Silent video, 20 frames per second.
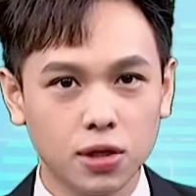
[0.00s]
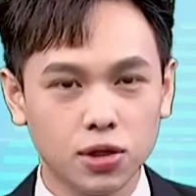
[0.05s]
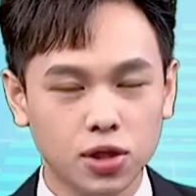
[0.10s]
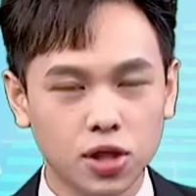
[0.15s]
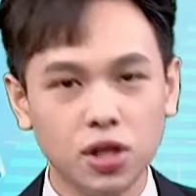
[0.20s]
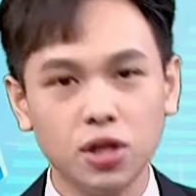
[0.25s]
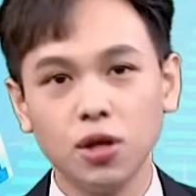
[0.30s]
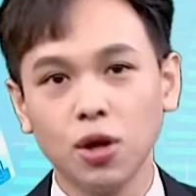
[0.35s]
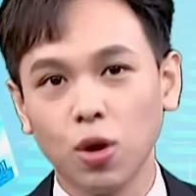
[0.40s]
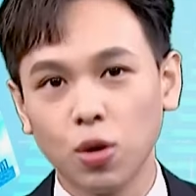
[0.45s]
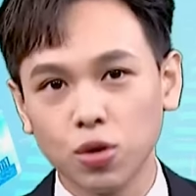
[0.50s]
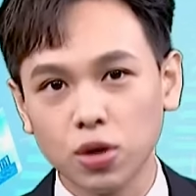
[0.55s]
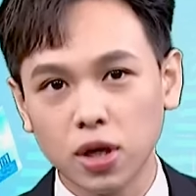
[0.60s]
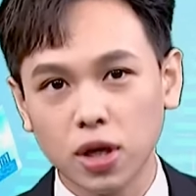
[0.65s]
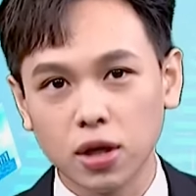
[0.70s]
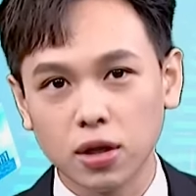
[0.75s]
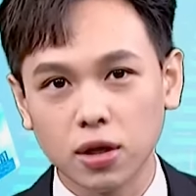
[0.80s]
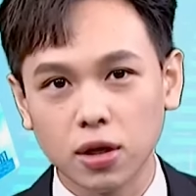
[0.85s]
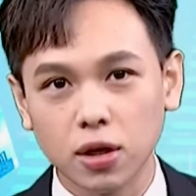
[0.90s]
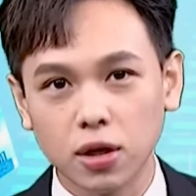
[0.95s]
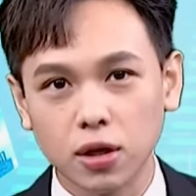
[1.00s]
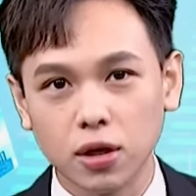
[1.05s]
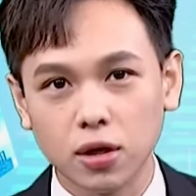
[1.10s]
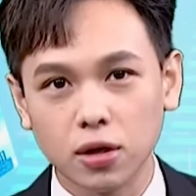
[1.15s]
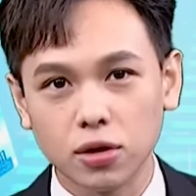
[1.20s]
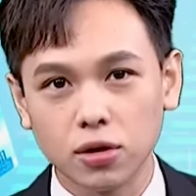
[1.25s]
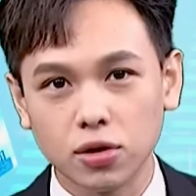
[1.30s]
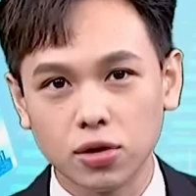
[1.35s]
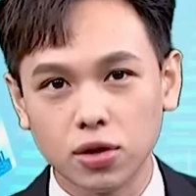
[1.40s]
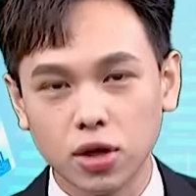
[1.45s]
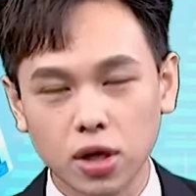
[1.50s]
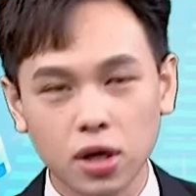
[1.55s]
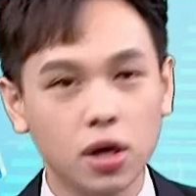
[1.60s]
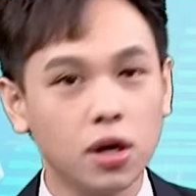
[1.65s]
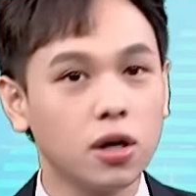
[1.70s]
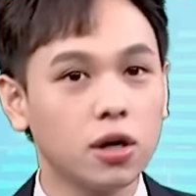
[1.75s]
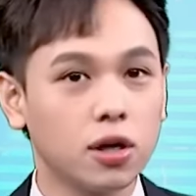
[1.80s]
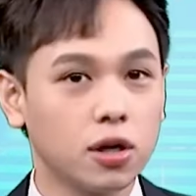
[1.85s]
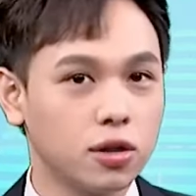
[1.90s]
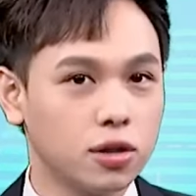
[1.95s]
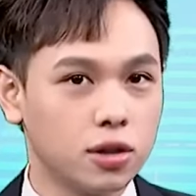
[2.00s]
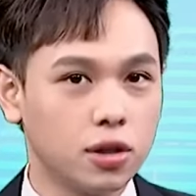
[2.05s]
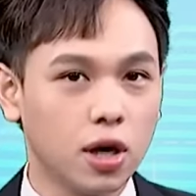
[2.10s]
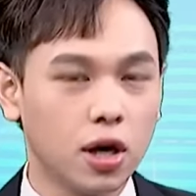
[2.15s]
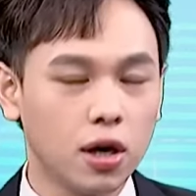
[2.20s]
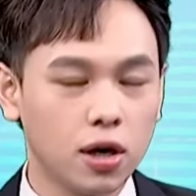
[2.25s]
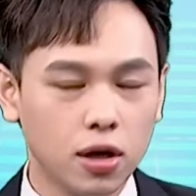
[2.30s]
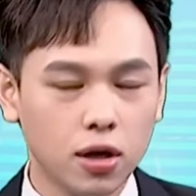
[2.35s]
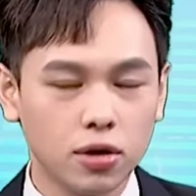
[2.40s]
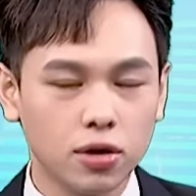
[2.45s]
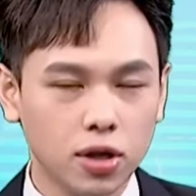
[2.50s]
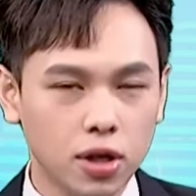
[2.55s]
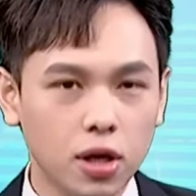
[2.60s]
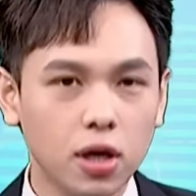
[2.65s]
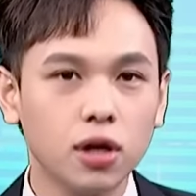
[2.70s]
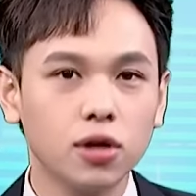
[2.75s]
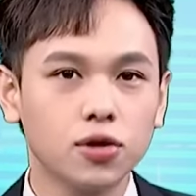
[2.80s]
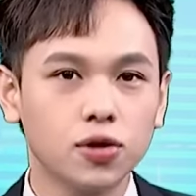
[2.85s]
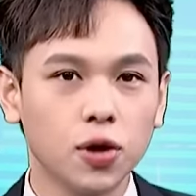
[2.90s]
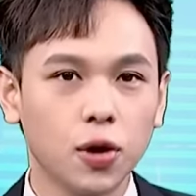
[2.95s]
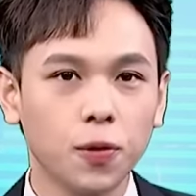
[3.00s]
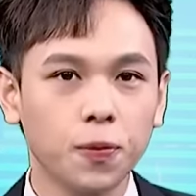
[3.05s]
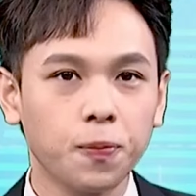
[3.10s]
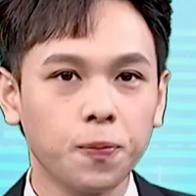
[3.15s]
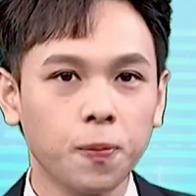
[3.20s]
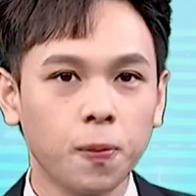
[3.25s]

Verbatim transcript: 金龙年的第二个呃第二周，